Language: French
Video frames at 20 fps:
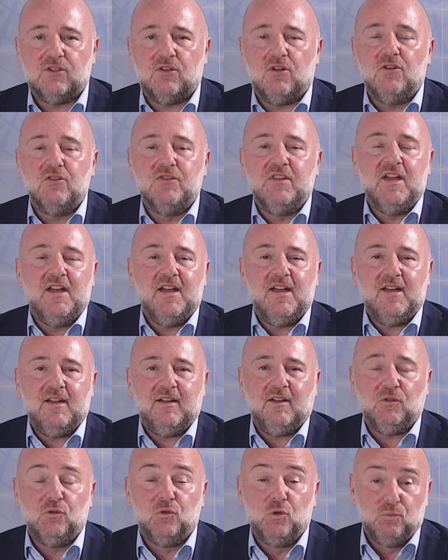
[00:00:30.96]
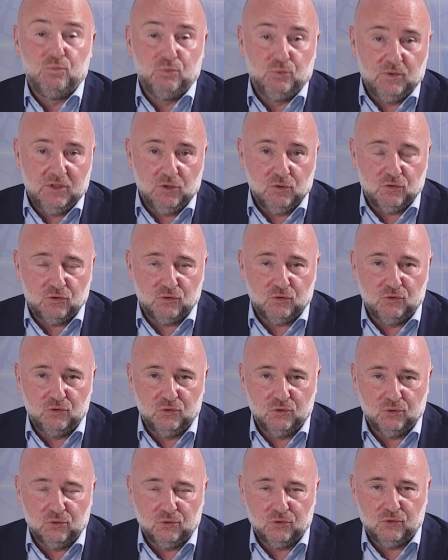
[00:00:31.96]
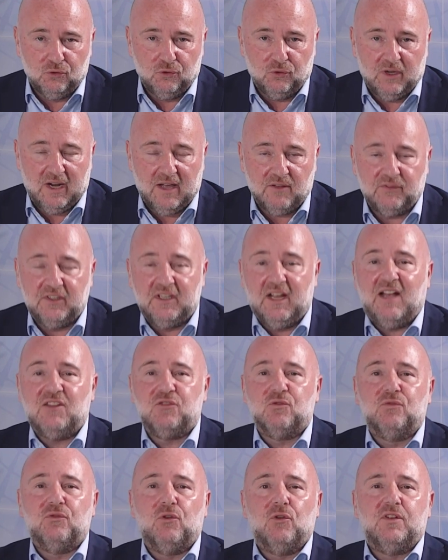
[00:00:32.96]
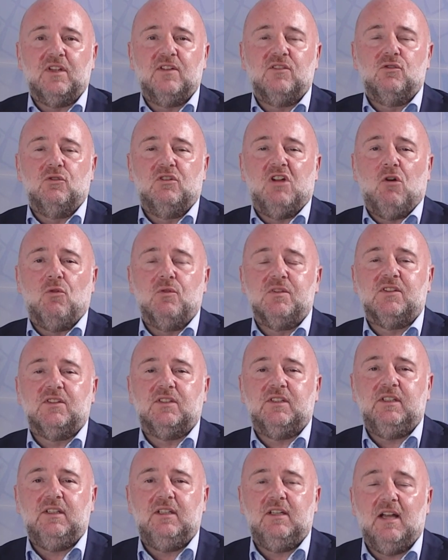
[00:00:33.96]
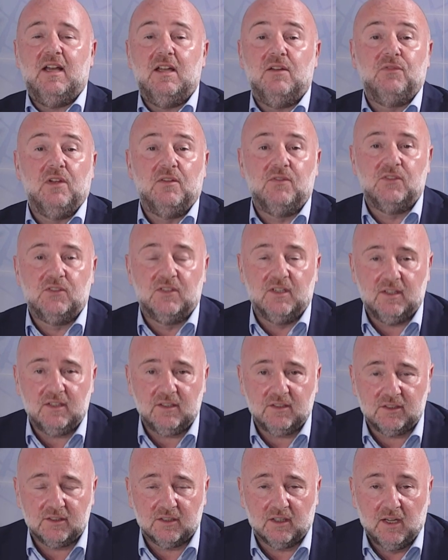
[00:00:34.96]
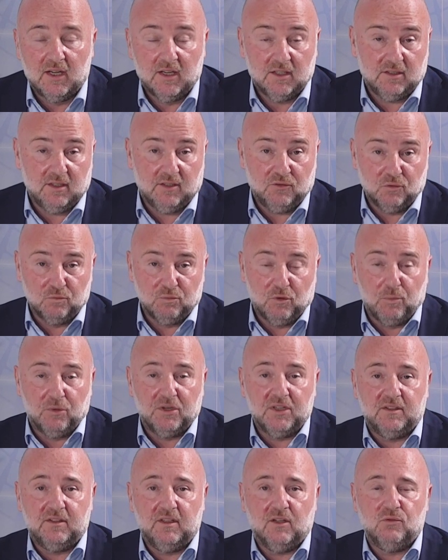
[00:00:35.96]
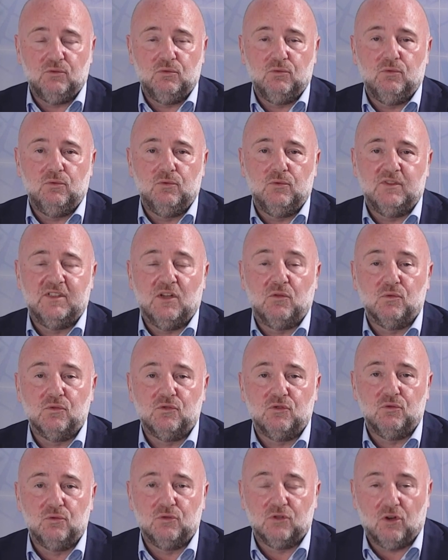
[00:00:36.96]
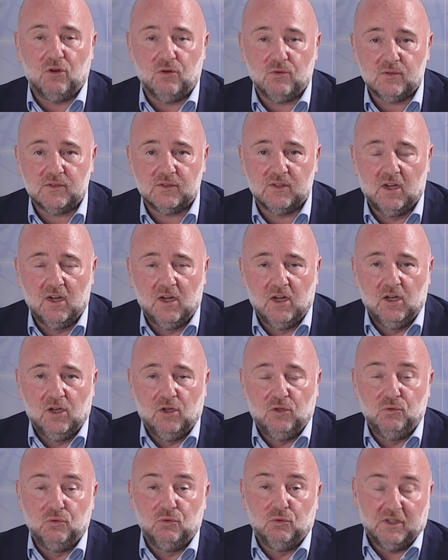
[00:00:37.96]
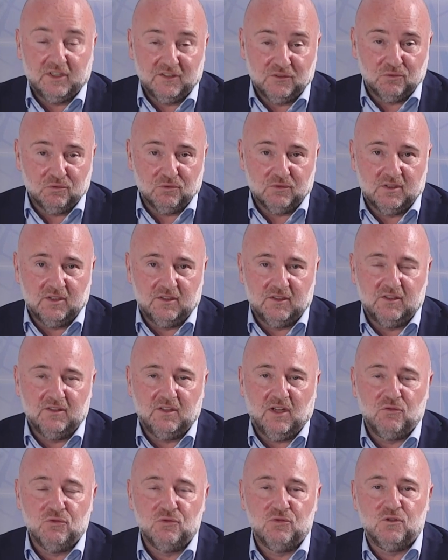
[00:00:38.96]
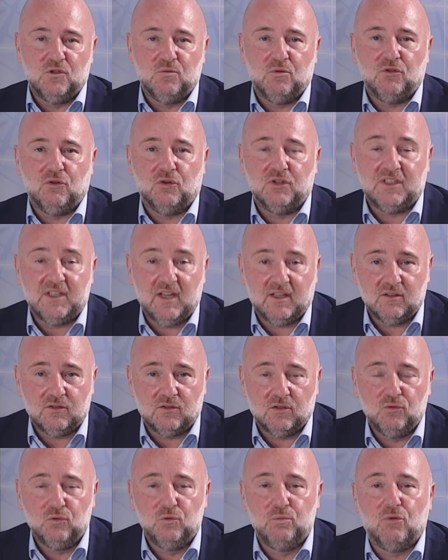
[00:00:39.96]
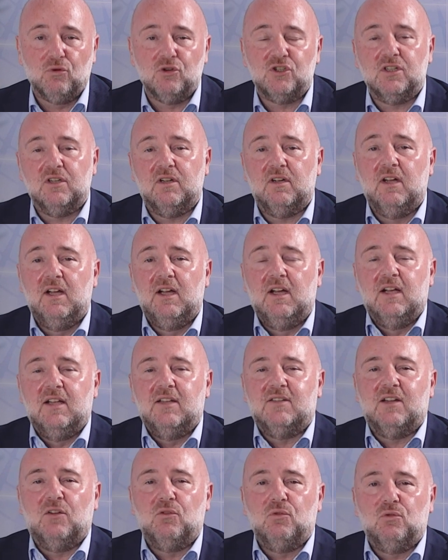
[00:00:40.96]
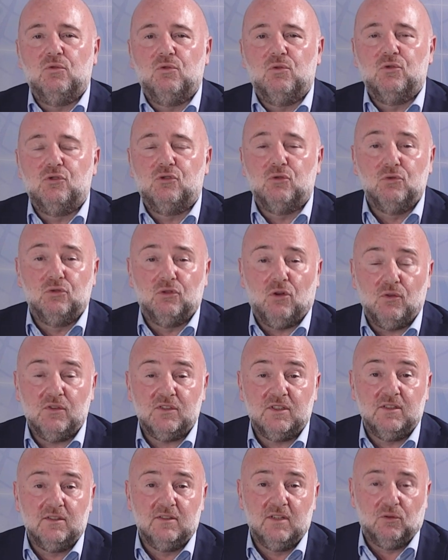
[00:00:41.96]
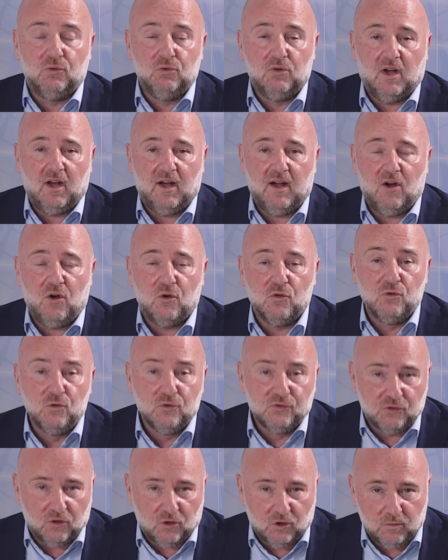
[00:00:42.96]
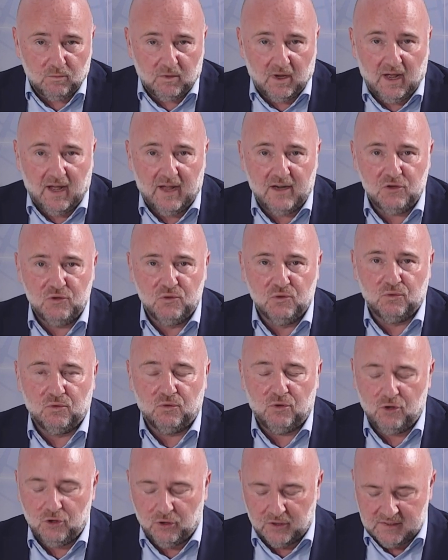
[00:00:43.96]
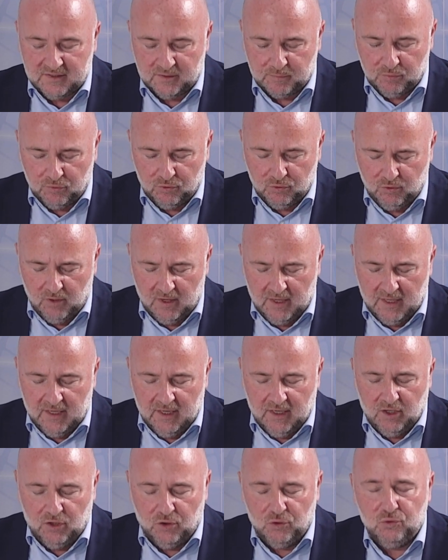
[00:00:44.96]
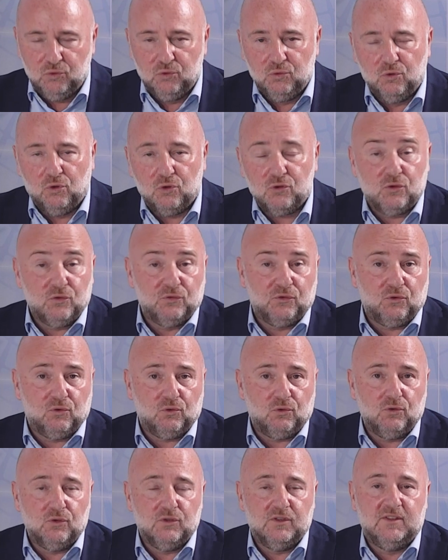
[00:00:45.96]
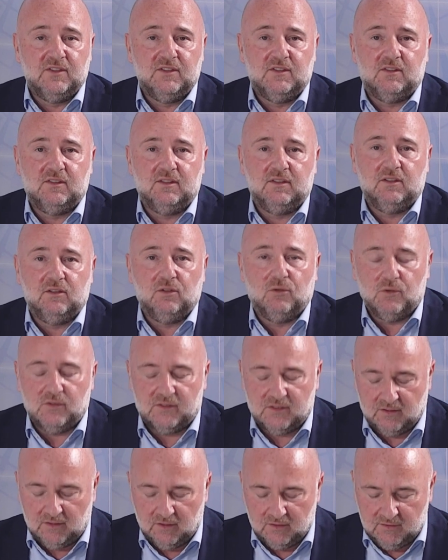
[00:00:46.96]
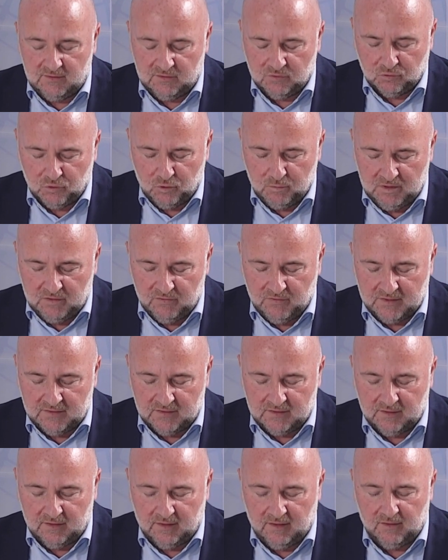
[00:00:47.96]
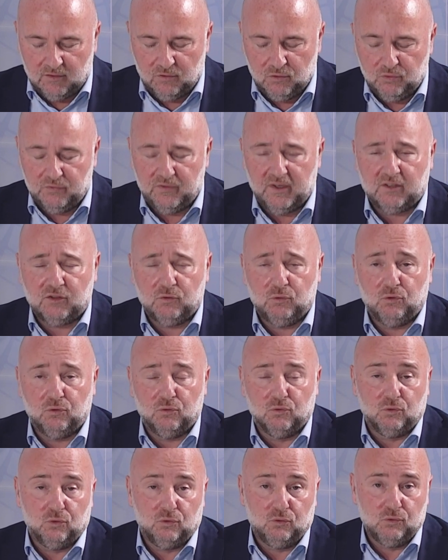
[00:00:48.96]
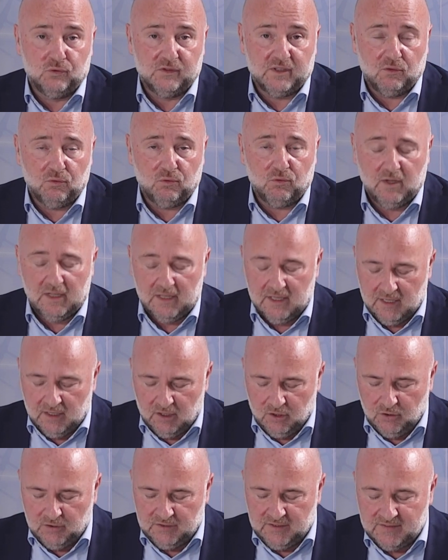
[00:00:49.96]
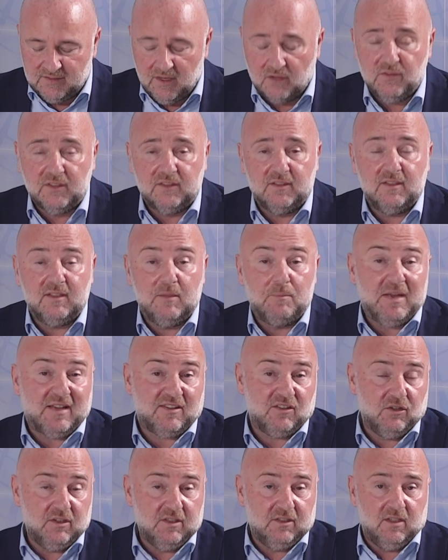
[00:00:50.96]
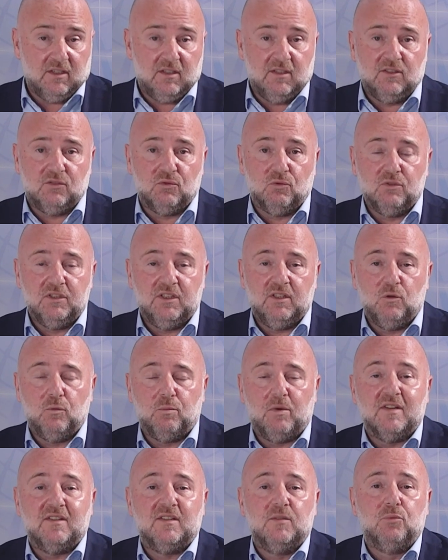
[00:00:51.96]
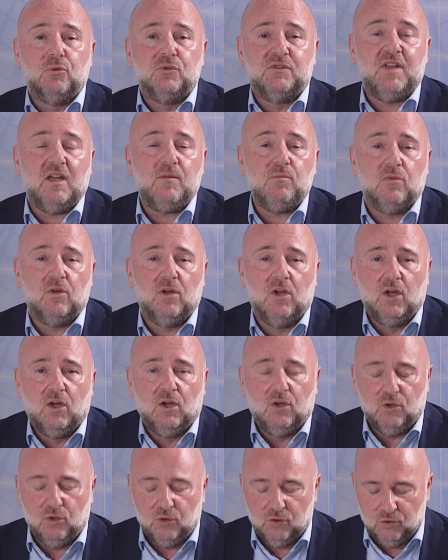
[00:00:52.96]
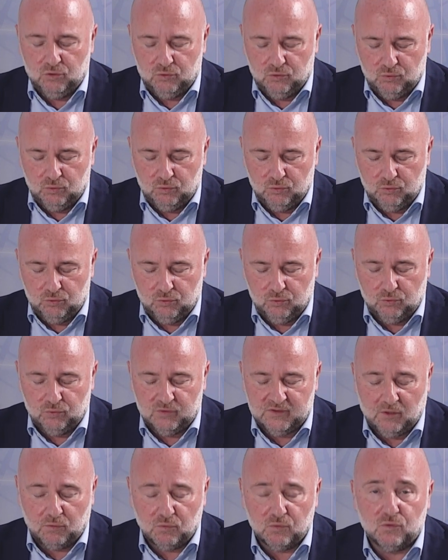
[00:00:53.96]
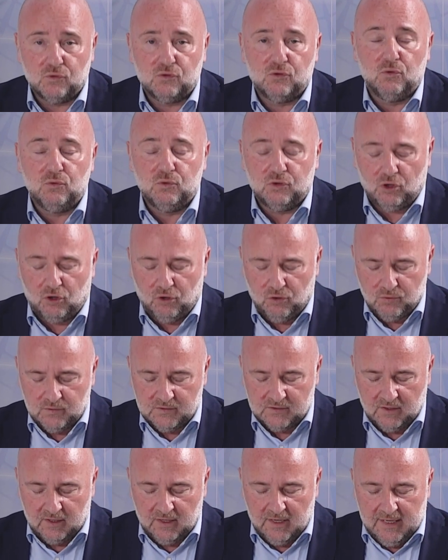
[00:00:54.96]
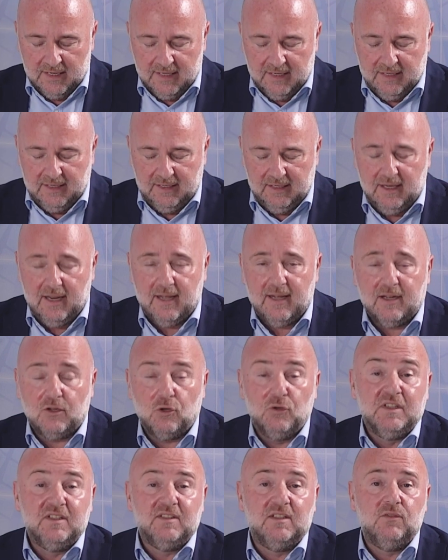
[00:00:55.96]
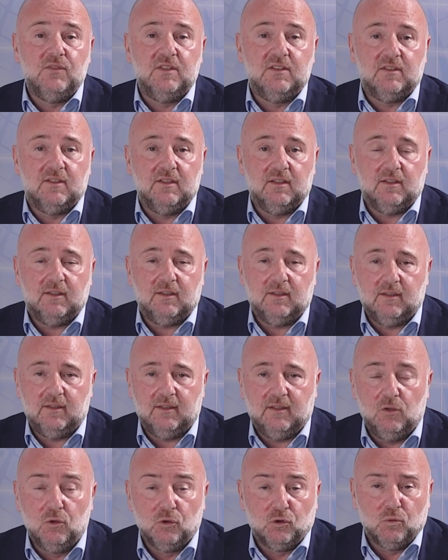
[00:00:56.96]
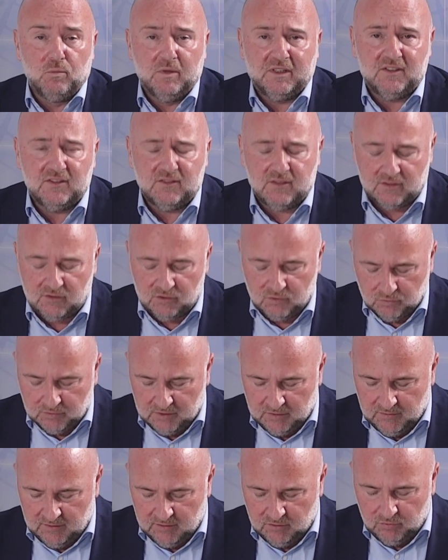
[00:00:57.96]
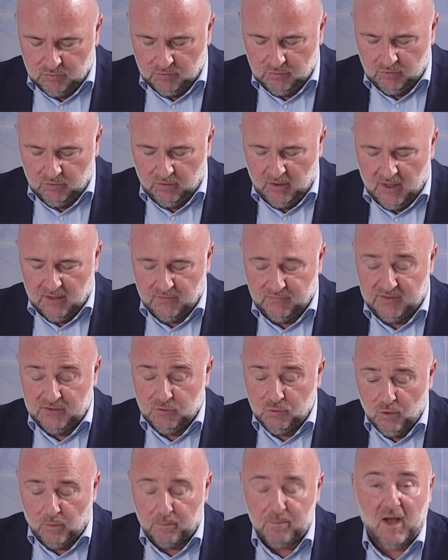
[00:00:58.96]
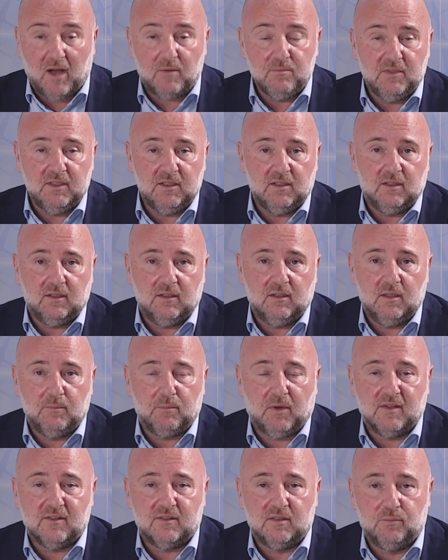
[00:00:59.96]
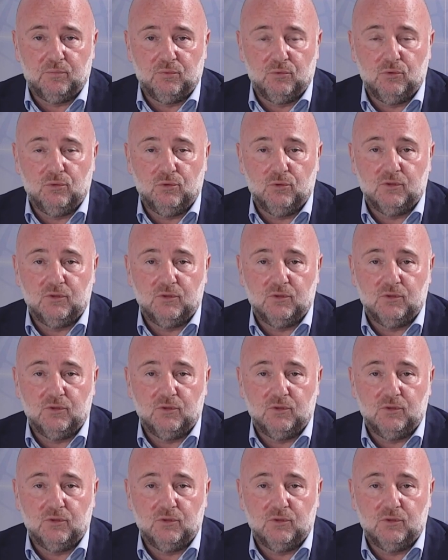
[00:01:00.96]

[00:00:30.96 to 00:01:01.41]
en air depuis le studio de la Fédération française de carrosserie, la FFC, qui est donc propriétaire du salon Solutrans. Nous réalisons donc cette interview justement dans le cadre du prochain salon Solutrans qui se déroulera en novembre à Lyon Expo. Euh, nous recevrons euh, d'ici euh, cette édition 2021 l'ouverture du salon des invités, des personnalités qui sont liées aux principaux thèmes du salon Solutrans, la connectivité et l'automatisation des véhicules figurent parmi les, les, principaux